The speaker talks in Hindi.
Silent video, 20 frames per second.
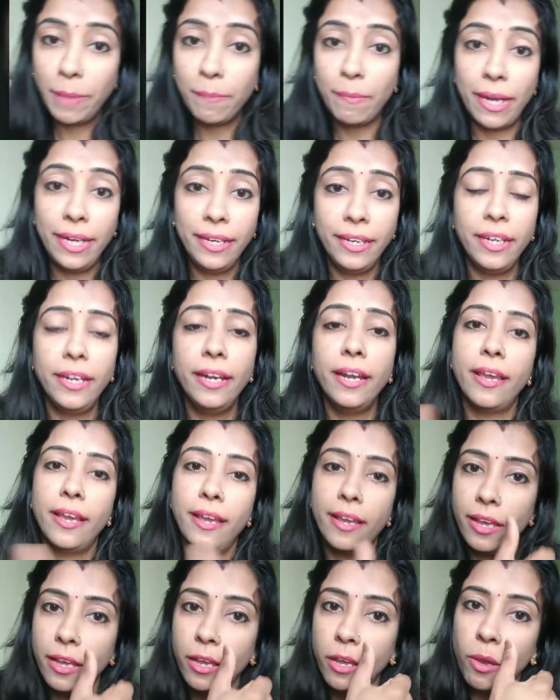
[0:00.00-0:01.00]
पिगमेंटेड
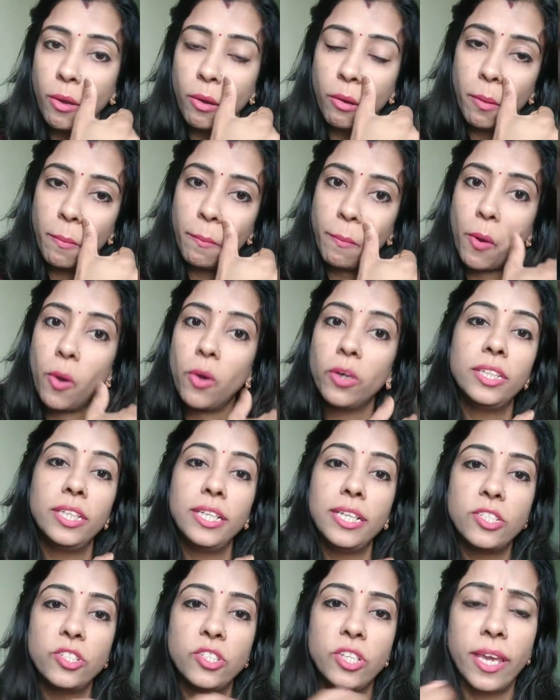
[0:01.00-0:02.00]
हैं और बहुत
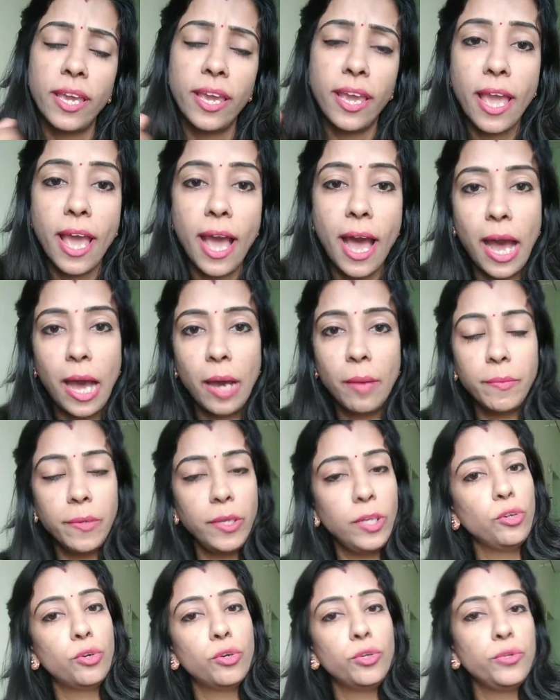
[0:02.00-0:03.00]
ही अच्छे हैं आप
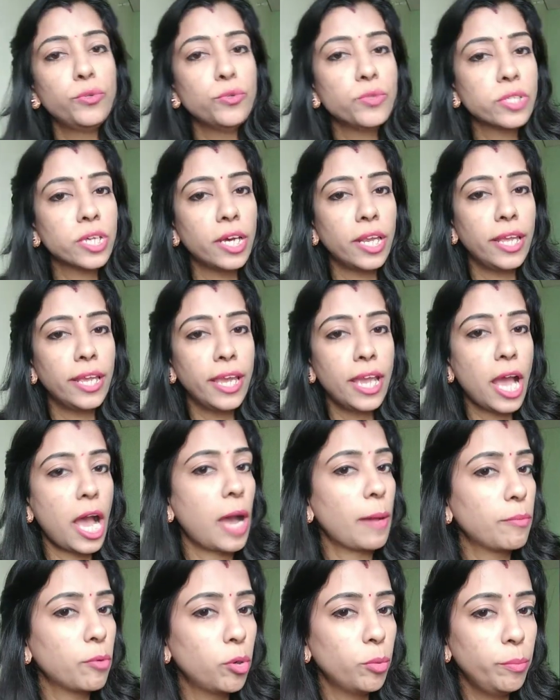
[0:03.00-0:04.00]
इनको यूज़ करेंगे
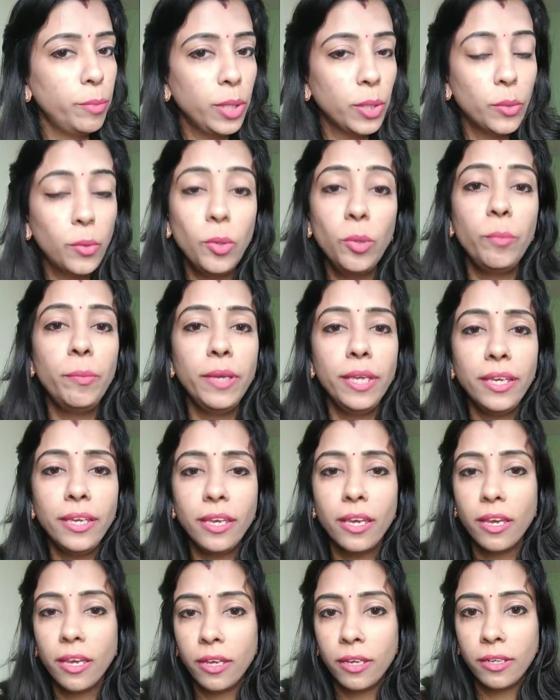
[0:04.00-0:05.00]
आपको बिल्कुल भी
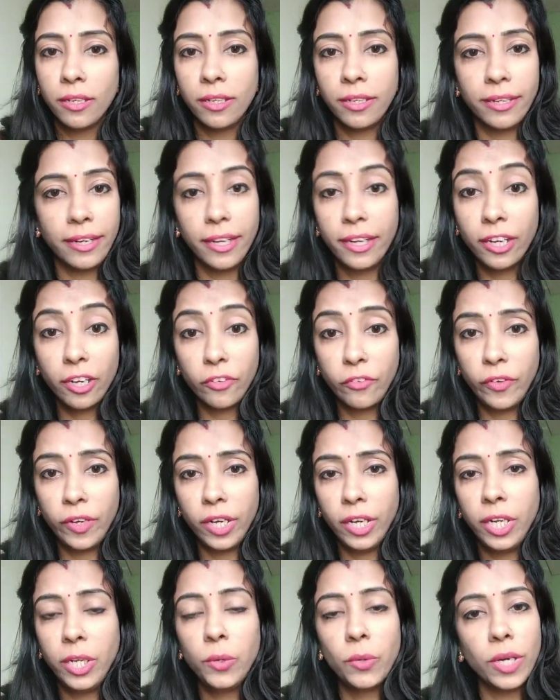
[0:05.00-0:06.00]
रेगुलेट
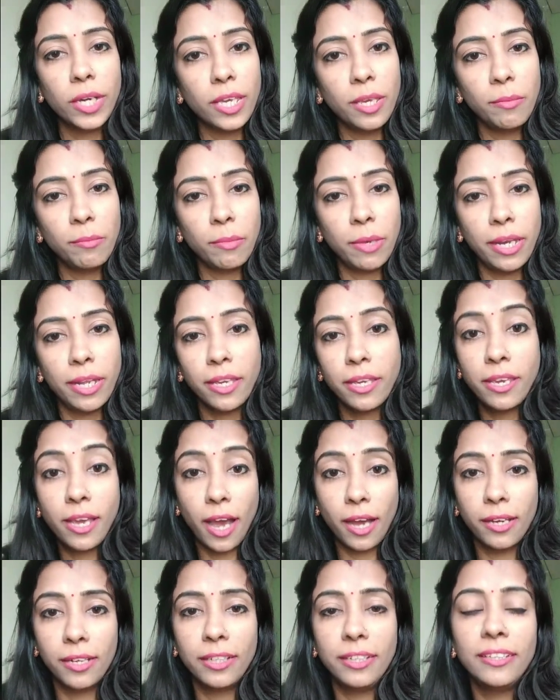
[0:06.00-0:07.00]
फील नहीं होगा कि मैंने
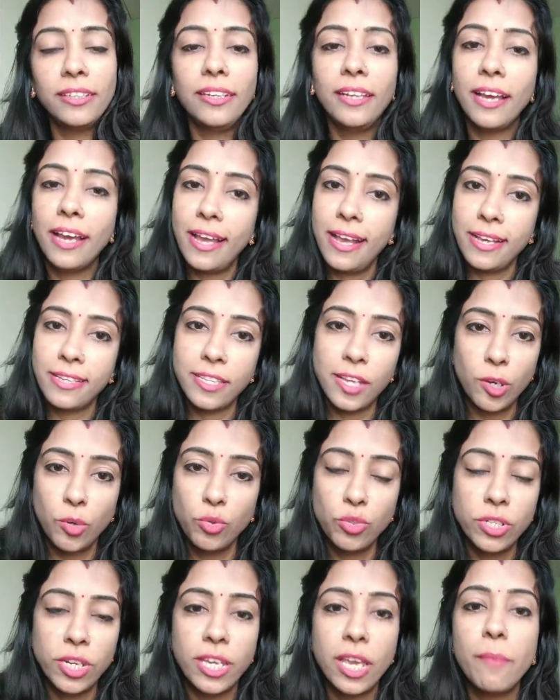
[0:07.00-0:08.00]
क्या खरीद लिया है ऐसा
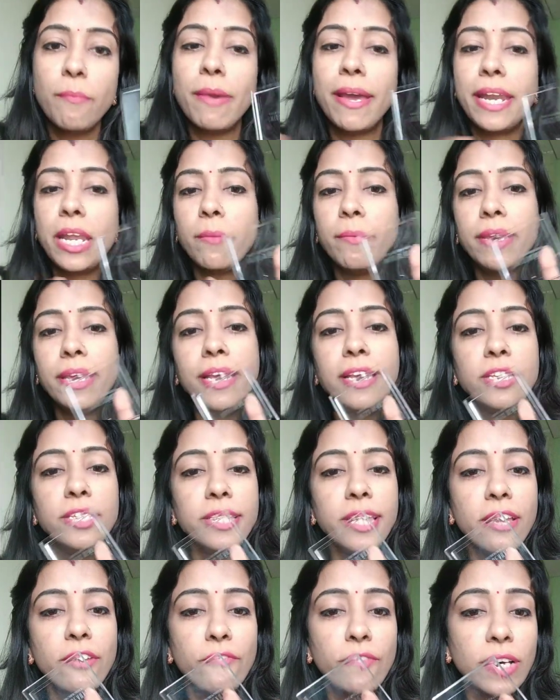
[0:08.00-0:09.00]
कुछ नहीं है मैंने भी
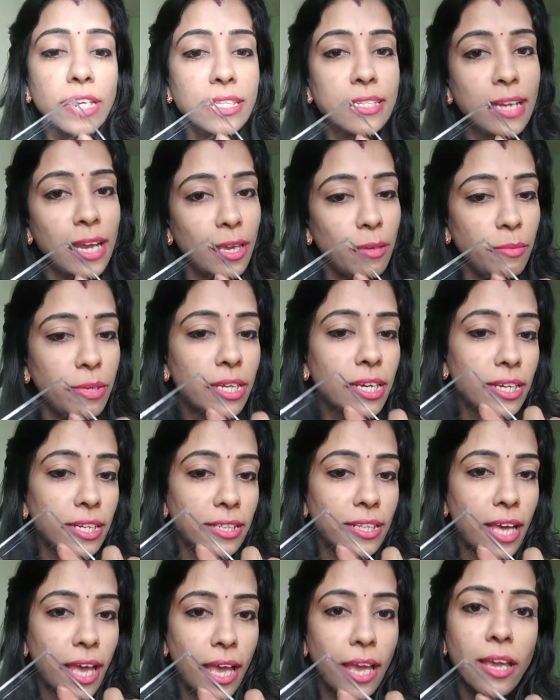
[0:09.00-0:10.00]
ये फर्स्ट टाइम ही
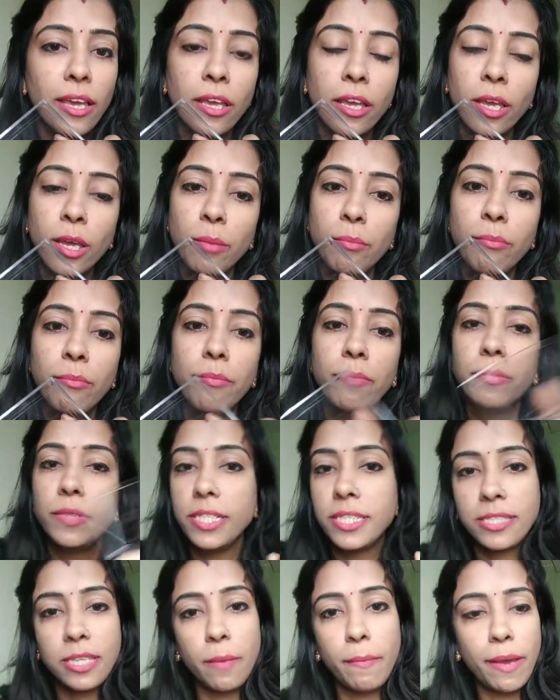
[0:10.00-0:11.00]
खरीदा है
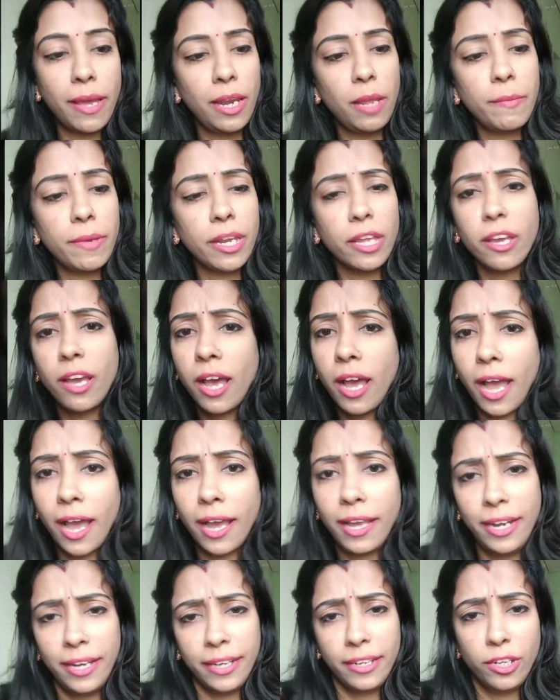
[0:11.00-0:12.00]
इससे पहले मैंने
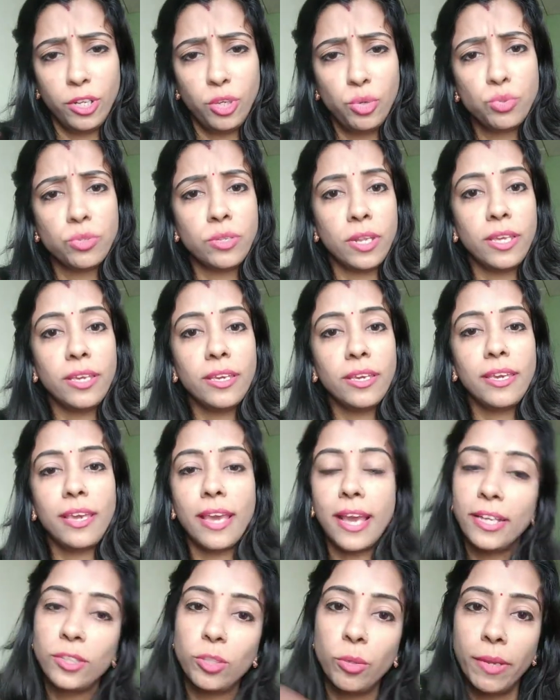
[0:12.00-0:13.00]
हाइलाइटर यूज़ नहीं
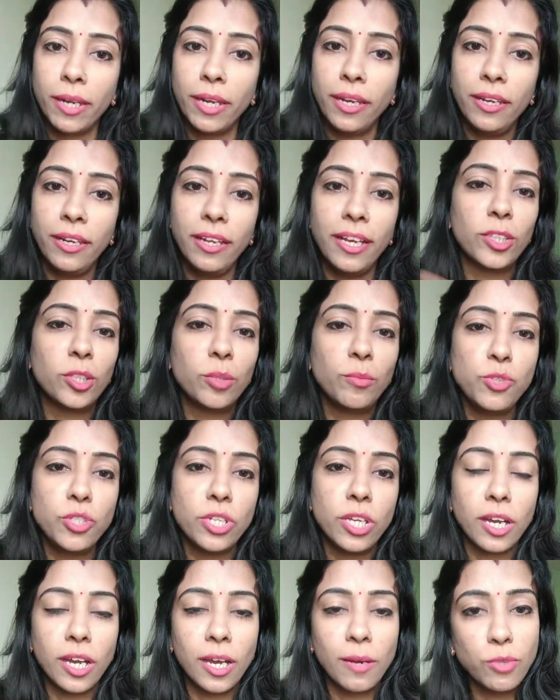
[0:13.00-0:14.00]
किया है तो मैंने लिया तो
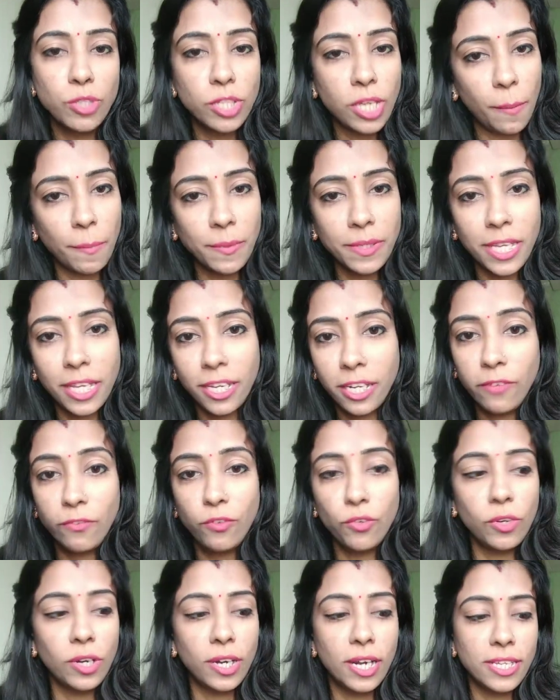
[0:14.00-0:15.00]
मुझे लगा मुझे आपके साथ
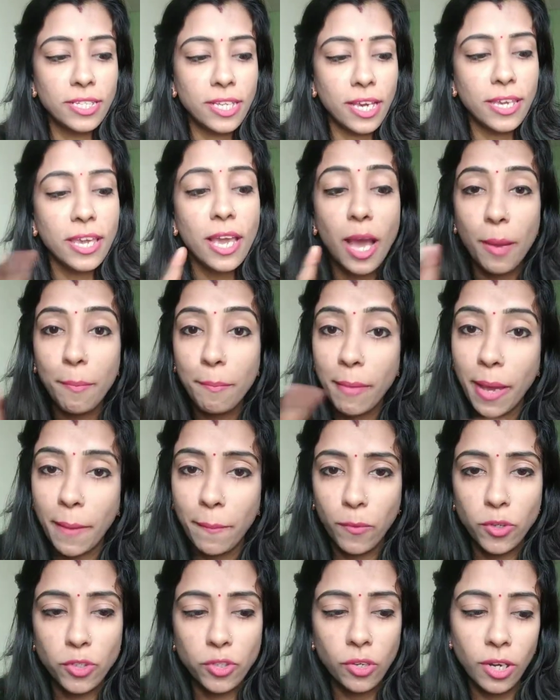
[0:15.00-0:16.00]
रिव्यू करना चाहिए अब मैं
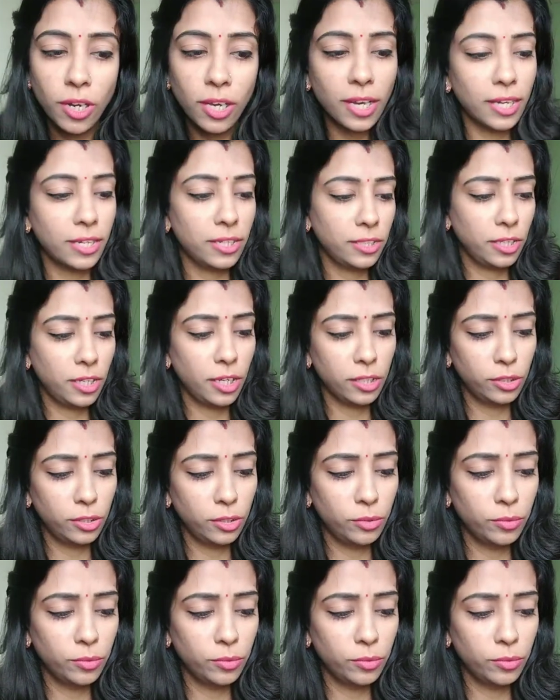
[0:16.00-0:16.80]
आपको इसको लगा के